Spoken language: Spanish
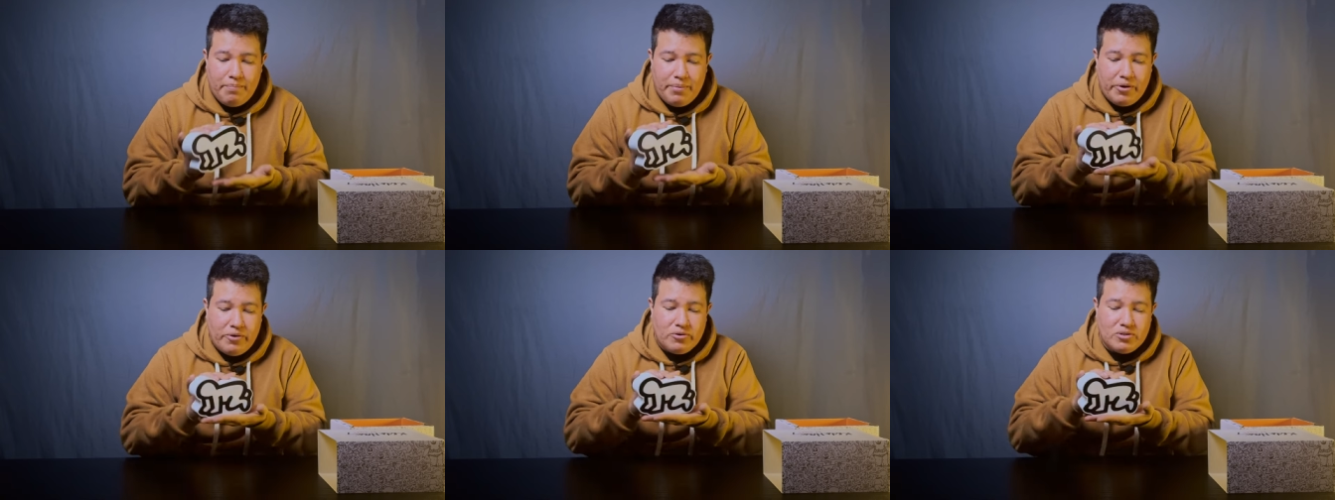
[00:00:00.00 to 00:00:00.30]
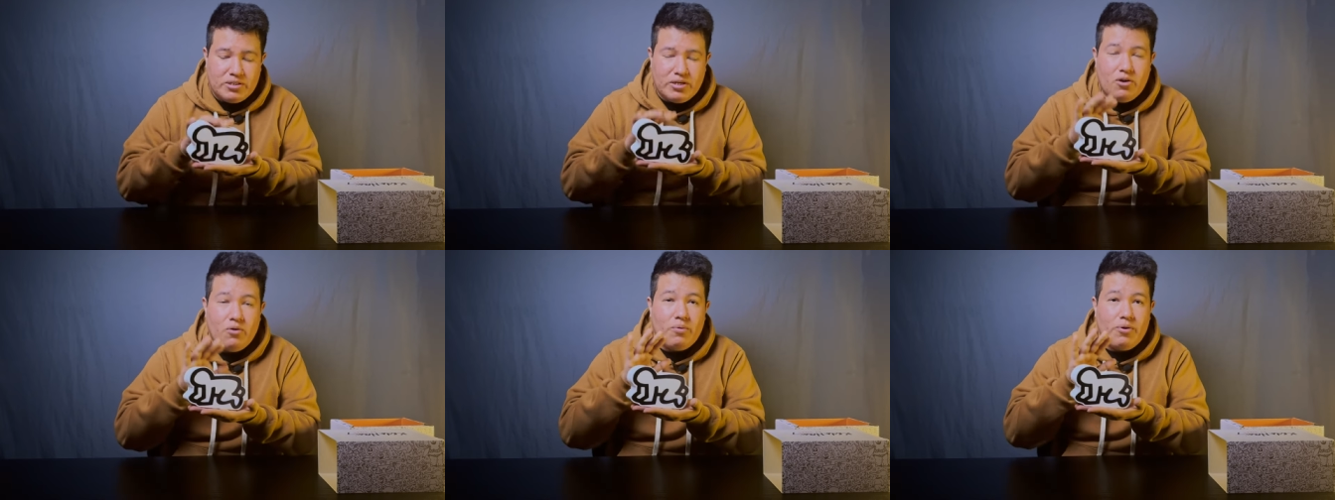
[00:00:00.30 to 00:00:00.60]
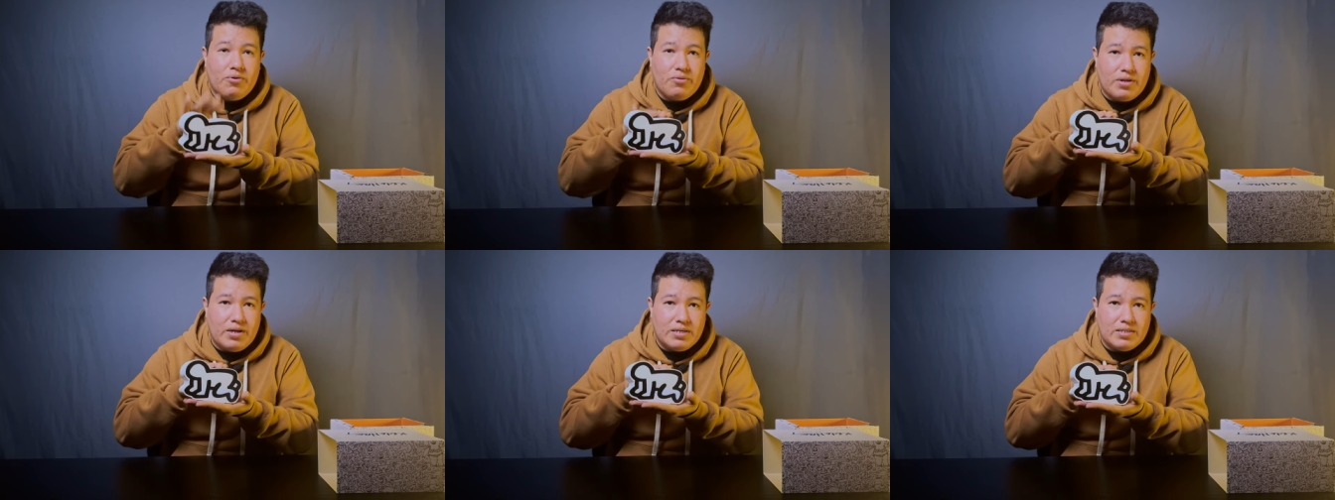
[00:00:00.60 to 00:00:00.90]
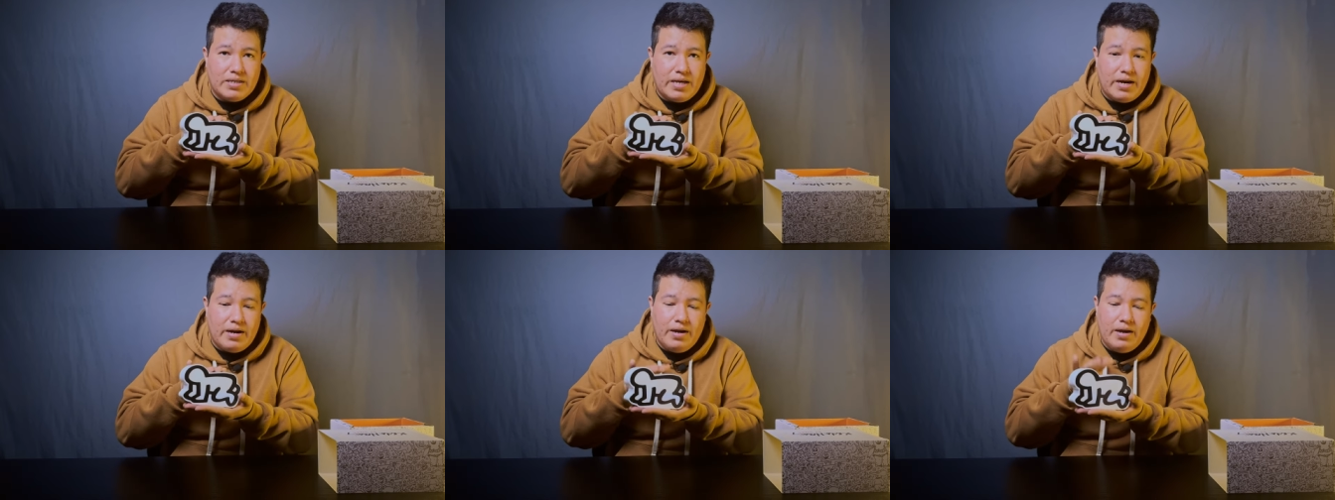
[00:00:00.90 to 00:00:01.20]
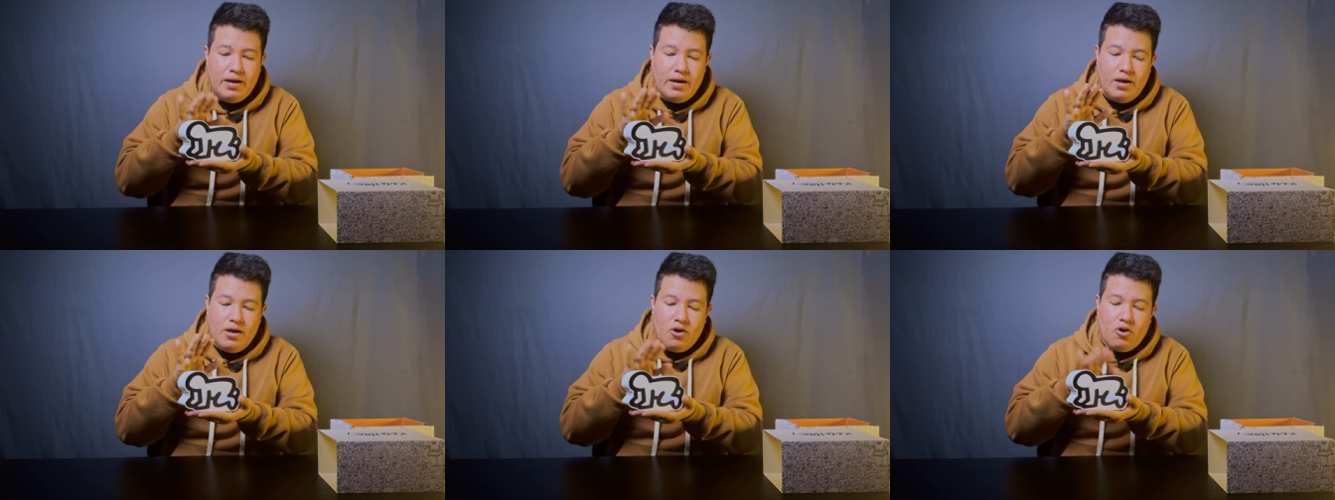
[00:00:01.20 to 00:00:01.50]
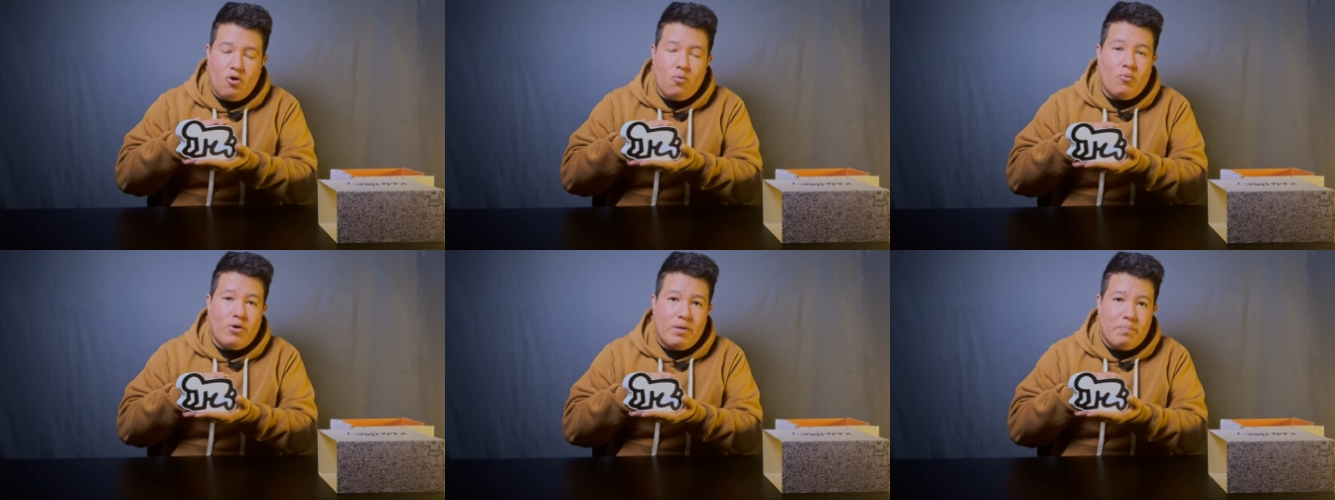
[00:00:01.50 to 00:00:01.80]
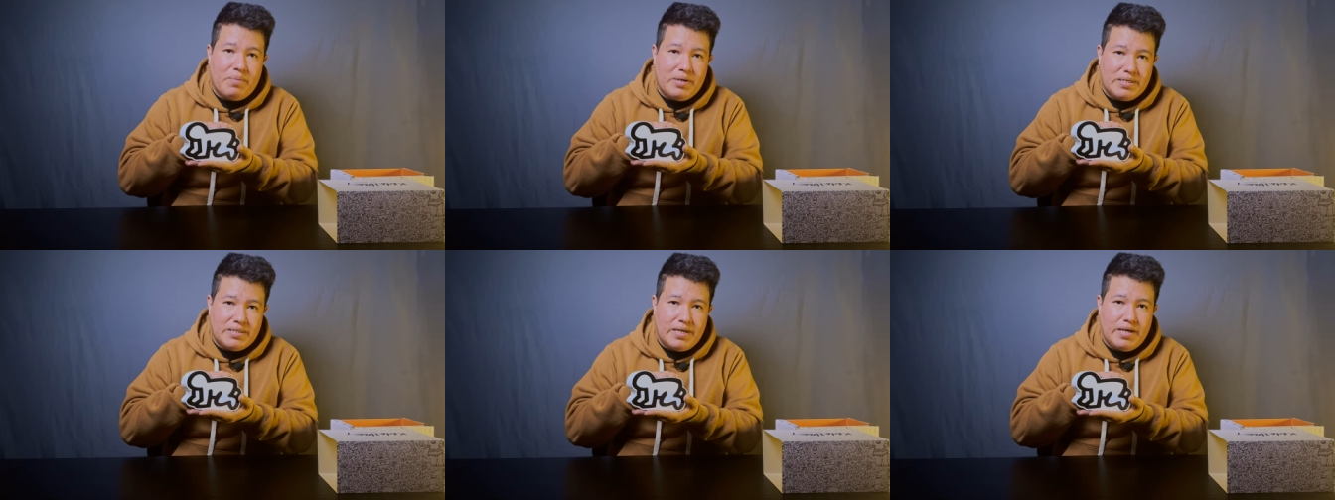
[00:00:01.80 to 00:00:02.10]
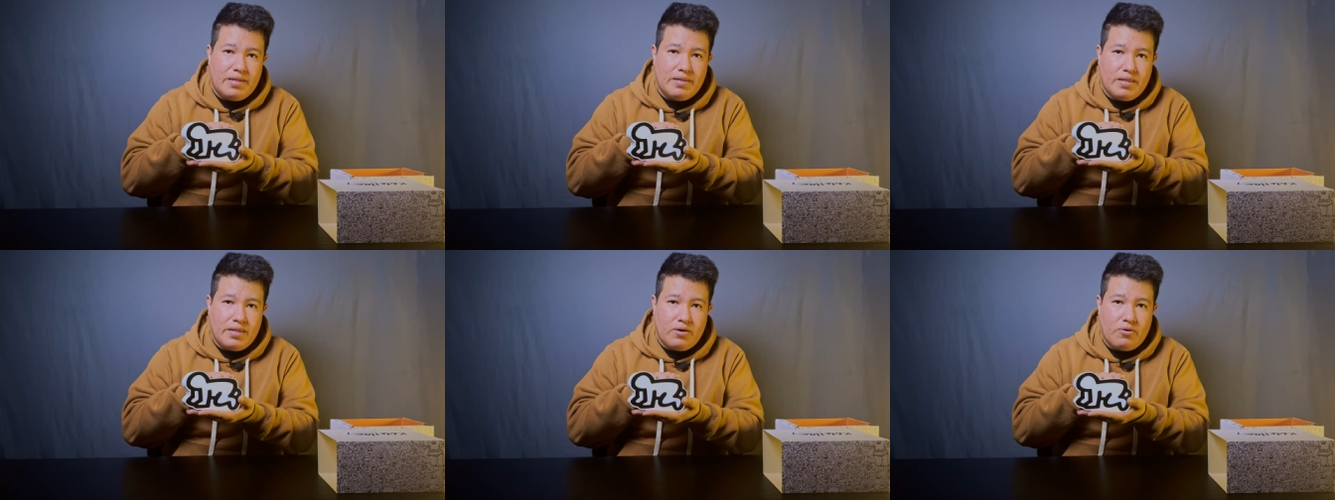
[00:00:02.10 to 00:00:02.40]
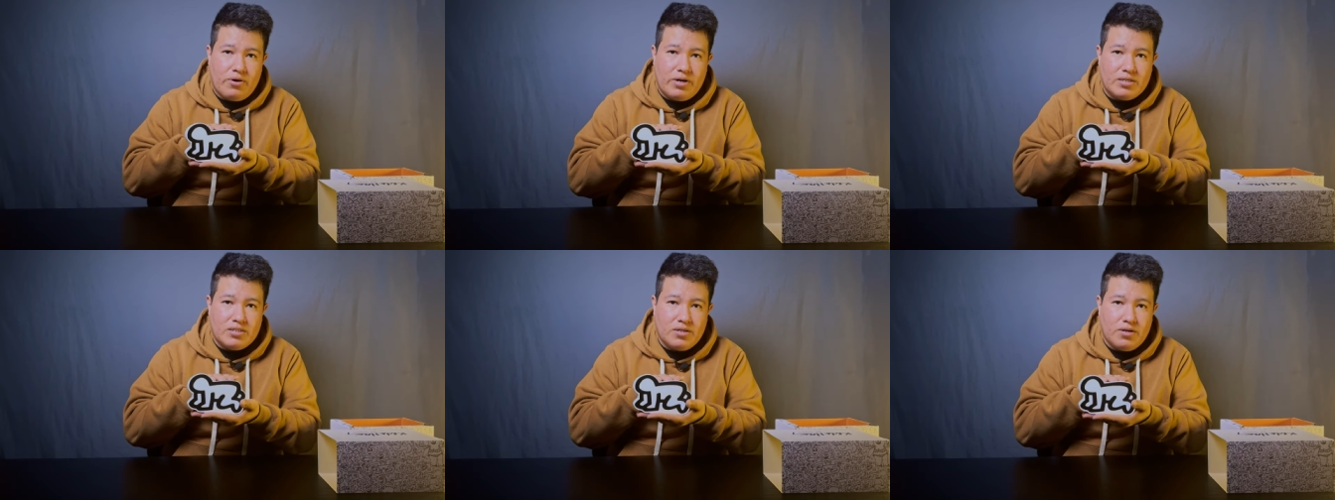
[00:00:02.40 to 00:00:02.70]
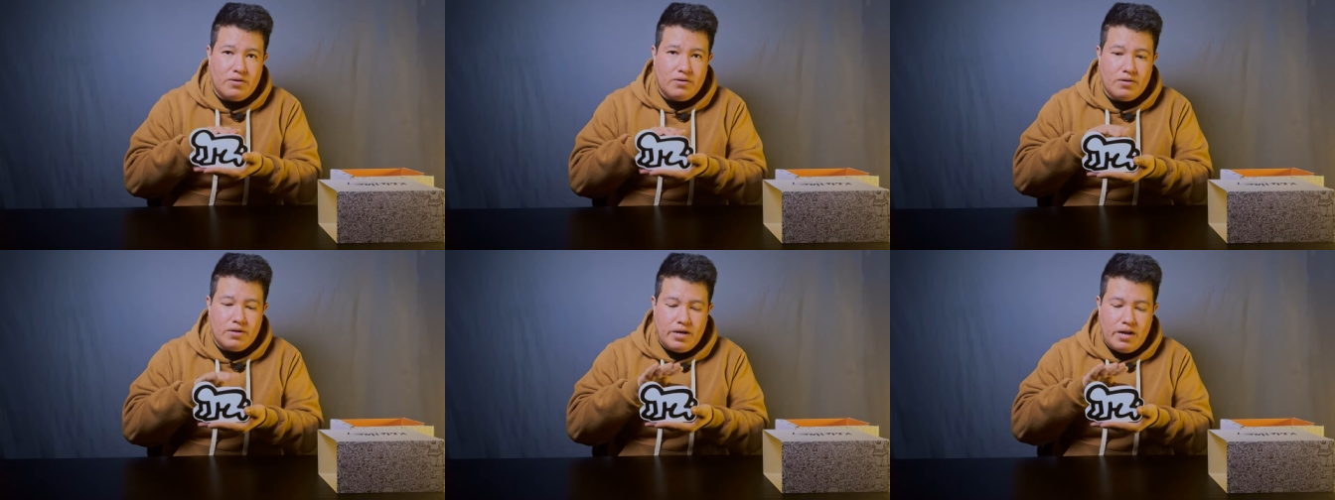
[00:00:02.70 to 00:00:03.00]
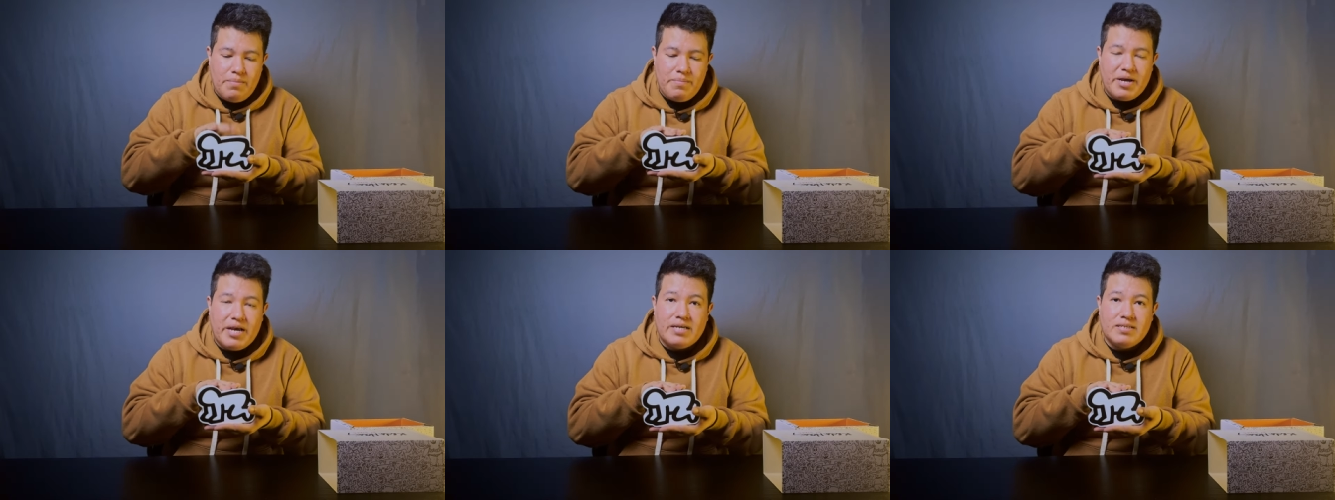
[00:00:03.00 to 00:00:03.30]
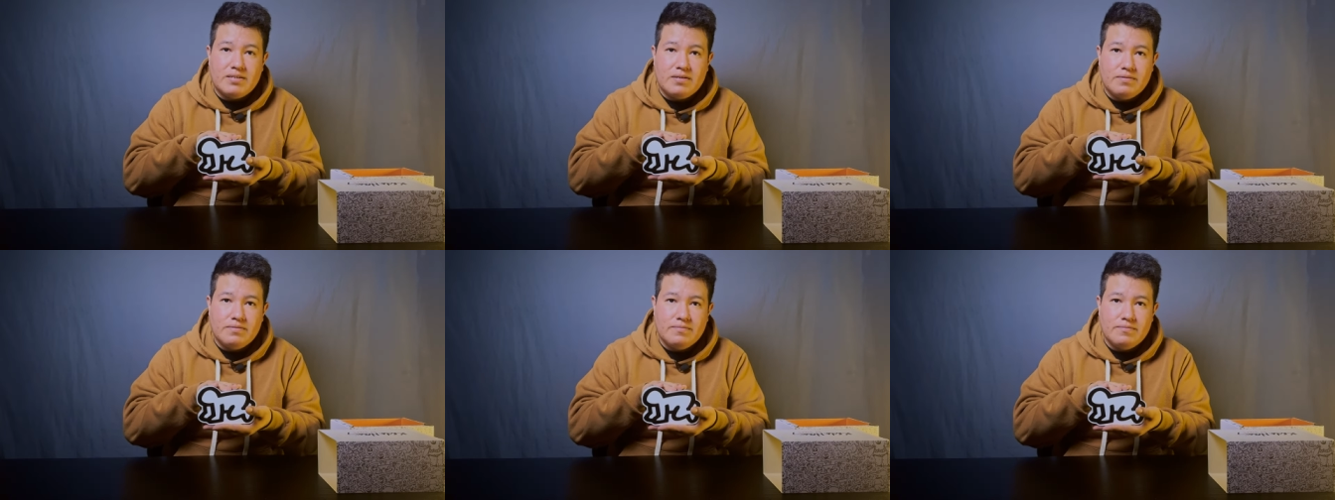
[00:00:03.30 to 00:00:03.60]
pero sí lo voy a utilizar como una pieza de decoración en mi casa.